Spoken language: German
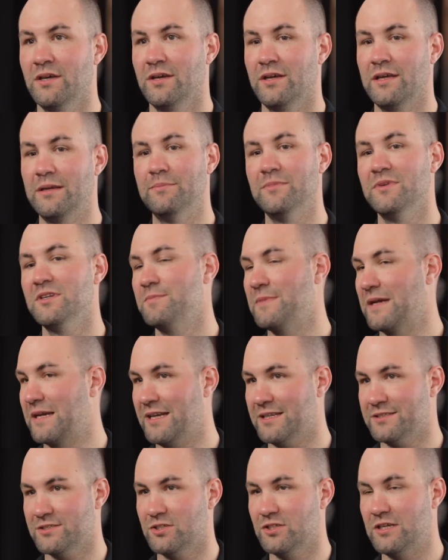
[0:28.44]
Eben nicht mehr
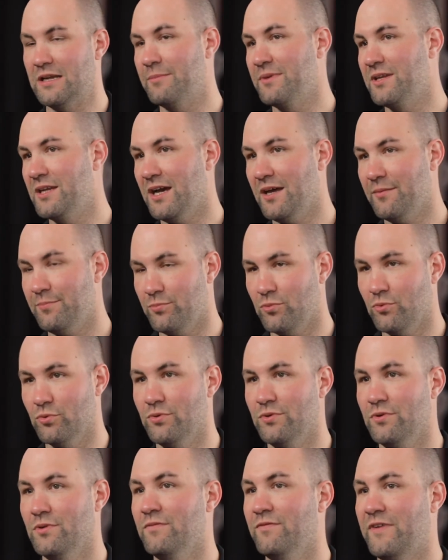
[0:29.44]
klassisch
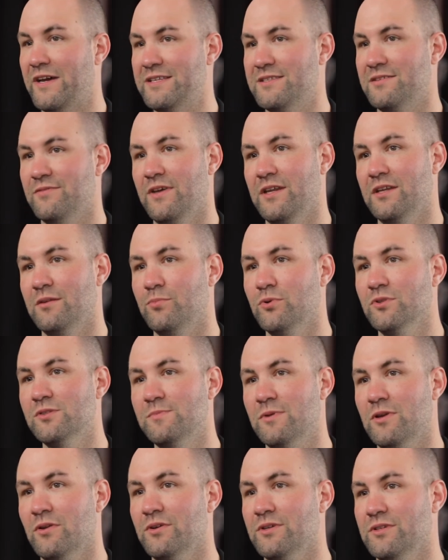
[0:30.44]
Laminatboden, weiße Wände,
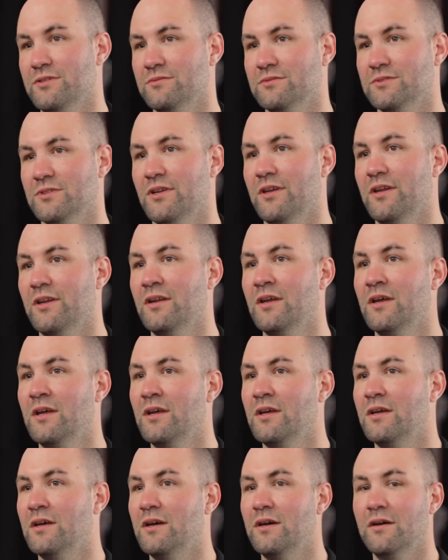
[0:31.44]
Putzbeleuchtung, sondern
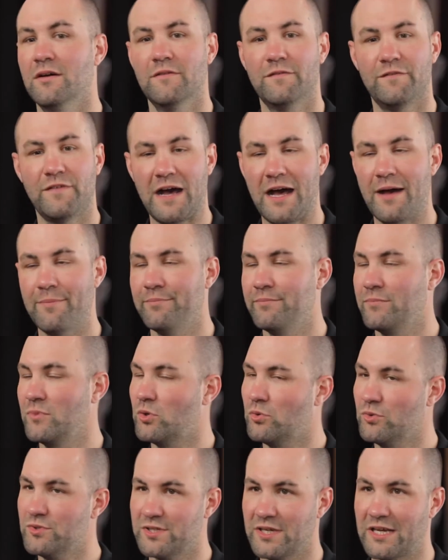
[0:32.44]
äh, Farben,
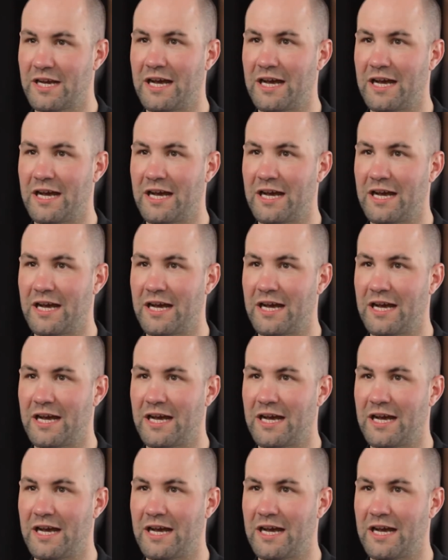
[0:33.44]
große